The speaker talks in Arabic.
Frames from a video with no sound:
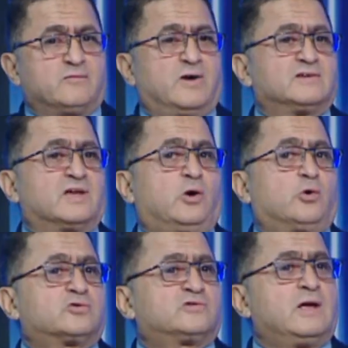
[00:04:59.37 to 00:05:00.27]
هذا
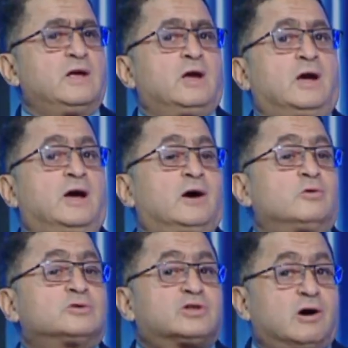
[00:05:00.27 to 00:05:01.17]
العرس
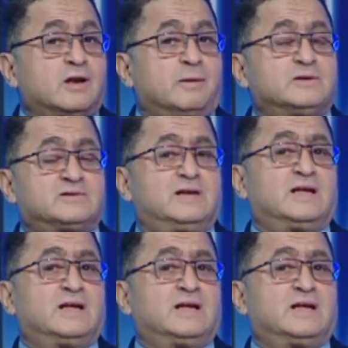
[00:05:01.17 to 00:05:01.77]
وان شاء الله باذن الله